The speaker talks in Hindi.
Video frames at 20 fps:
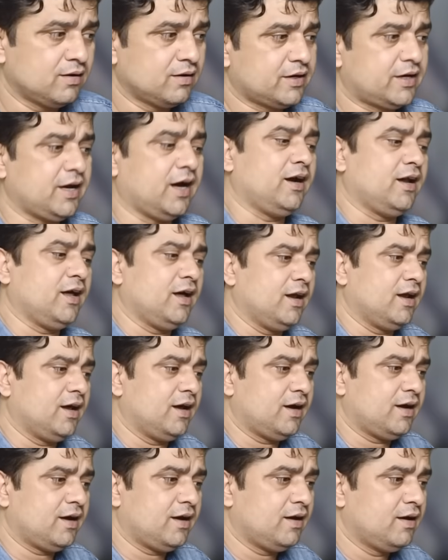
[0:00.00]
क्या डाला
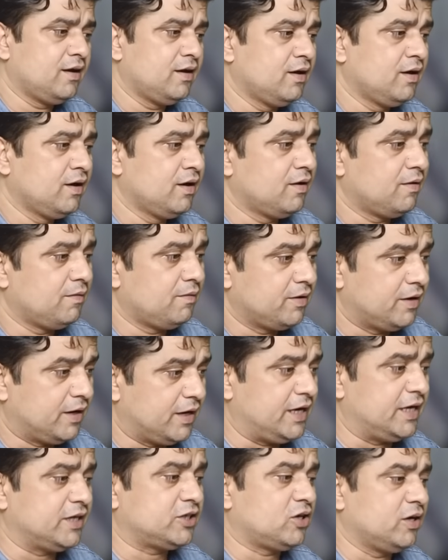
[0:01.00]
है
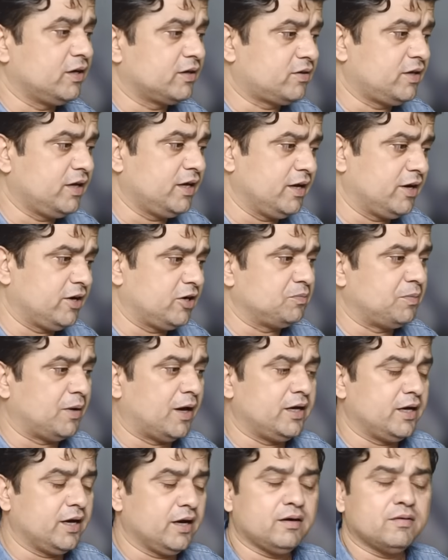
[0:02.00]
नरेश लिखते हैं नरेश
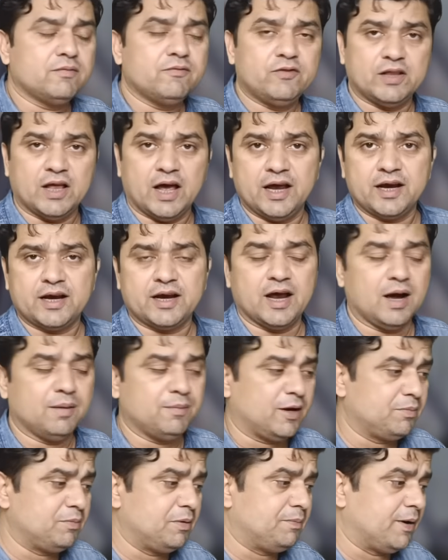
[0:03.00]
बालियान विधायक हैं आम
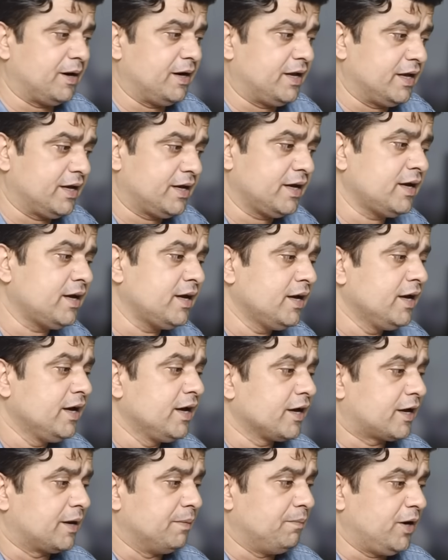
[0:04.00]
आदमी पार्टी के
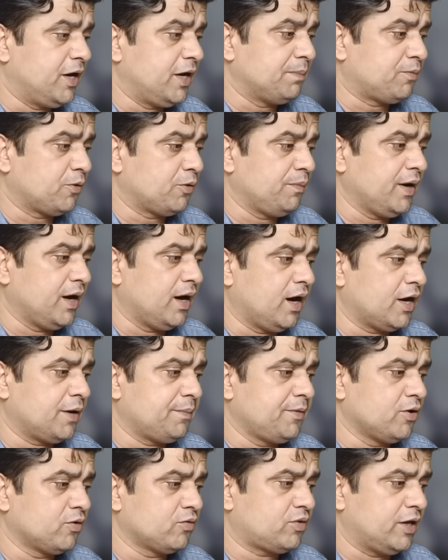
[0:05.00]
कि मणिपुर में
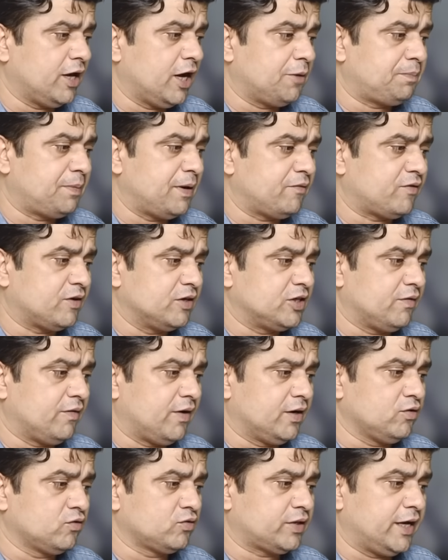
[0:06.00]
आर्मी और सीआरपीएफ के
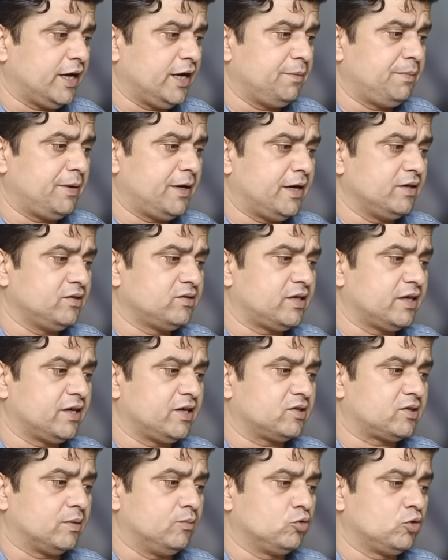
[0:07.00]
जवानों से एन बीरेन्द्र सिंह के
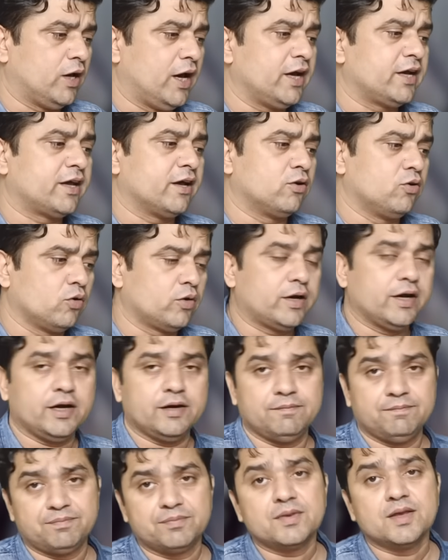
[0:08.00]
समुदाय के गुर्गे
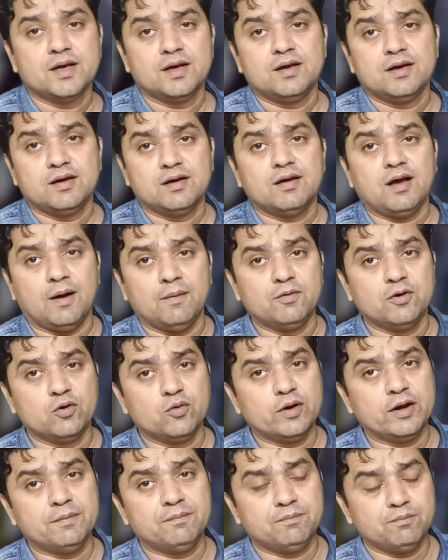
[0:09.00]
अब
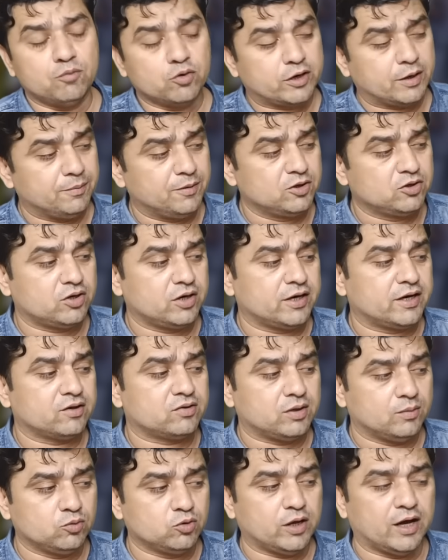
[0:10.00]
इन्होंने मुख्यमंत्री के
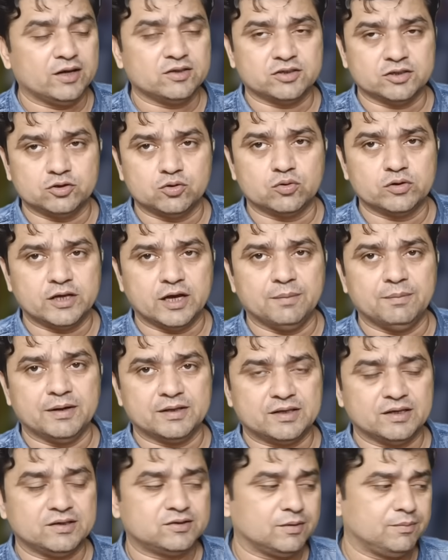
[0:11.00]
समुदाय से जोड़ दिया
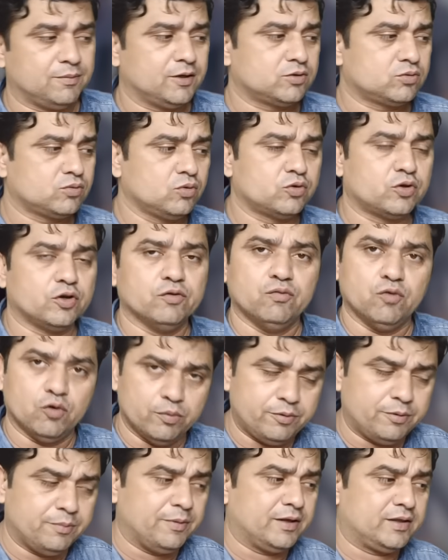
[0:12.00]
मैतई समाज को कि वो
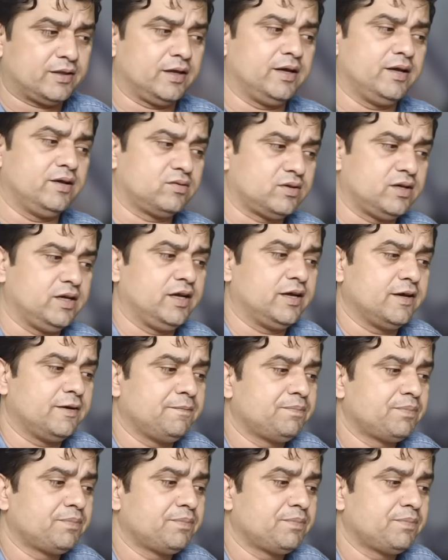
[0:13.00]
भी मैतई इसलिए